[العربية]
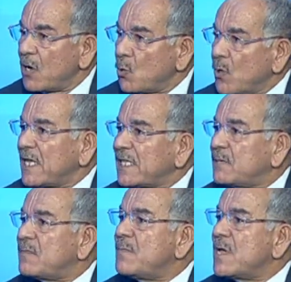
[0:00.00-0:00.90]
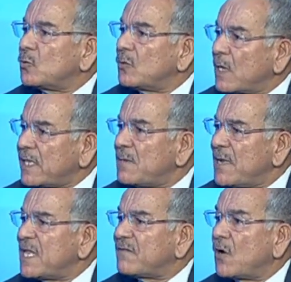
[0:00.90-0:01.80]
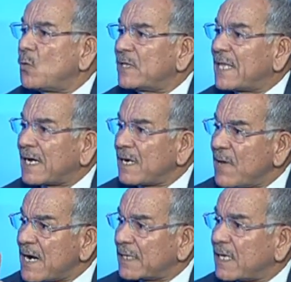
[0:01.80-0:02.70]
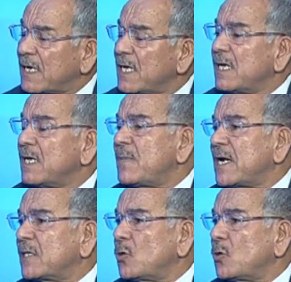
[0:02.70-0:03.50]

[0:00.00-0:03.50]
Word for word: وضع الدبابات ووضع المدافع ودك المناطق مناطق